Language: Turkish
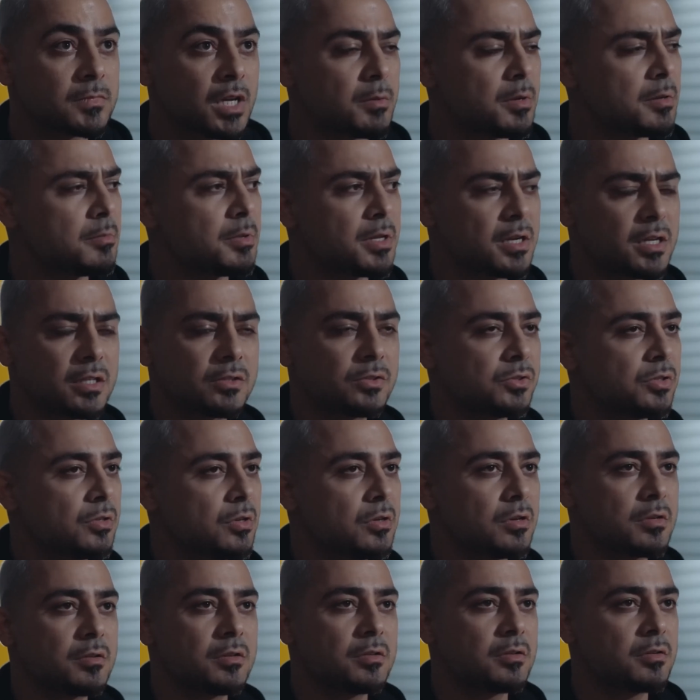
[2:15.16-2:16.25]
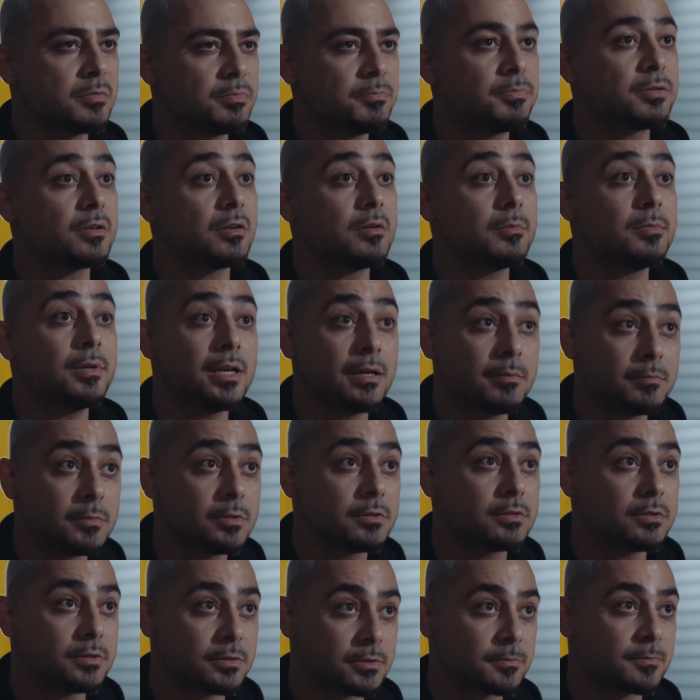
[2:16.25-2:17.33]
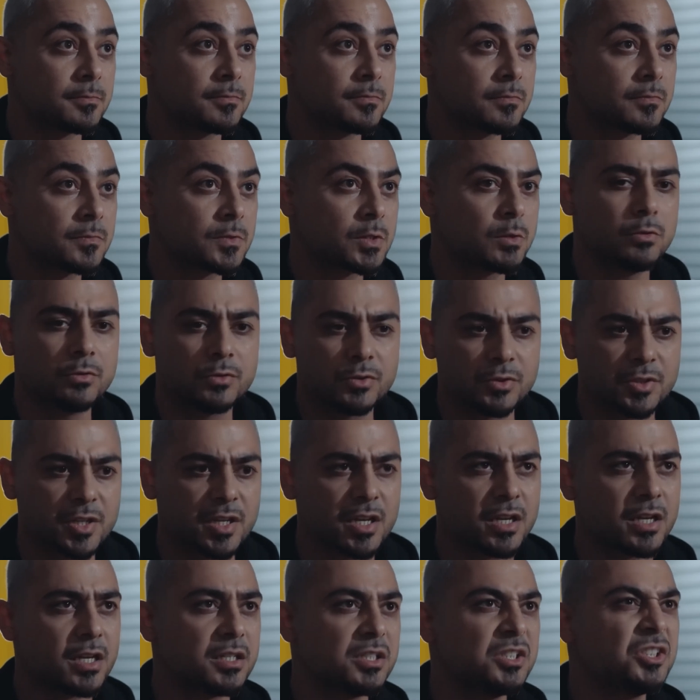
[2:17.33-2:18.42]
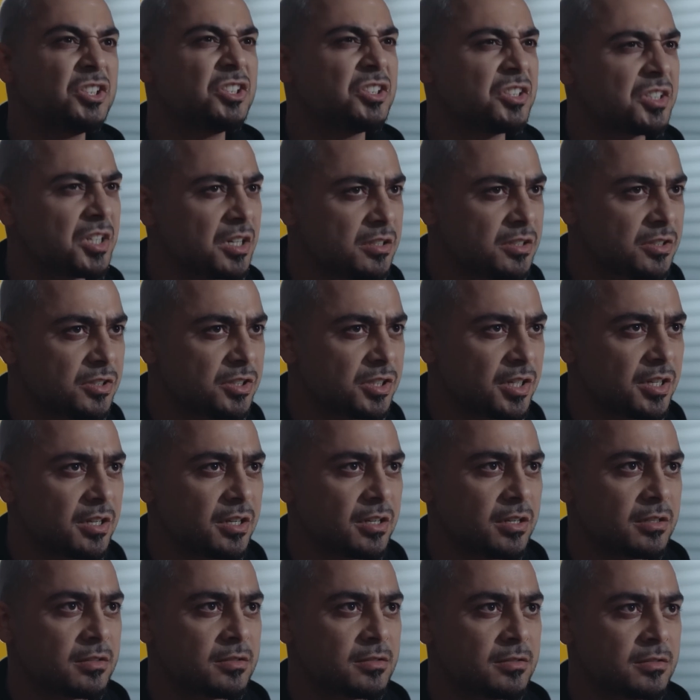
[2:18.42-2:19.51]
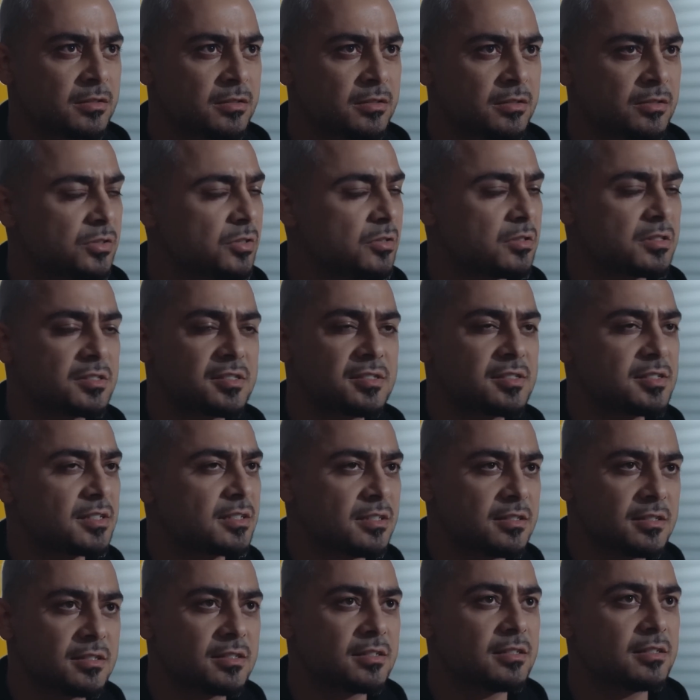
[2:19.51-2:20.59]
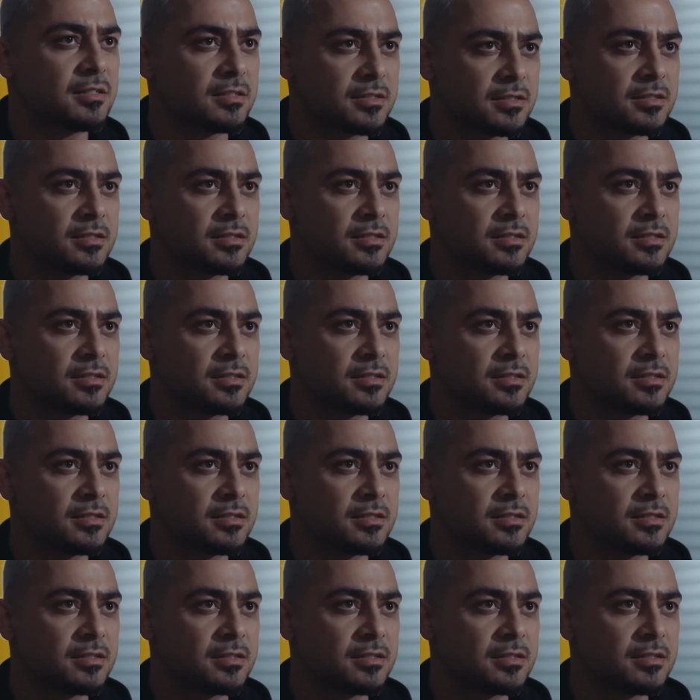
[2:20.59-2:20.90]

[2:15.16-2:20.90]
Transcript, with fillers: Ama bana çok problem oldu. Hücre, işkence, çok sıkıntı.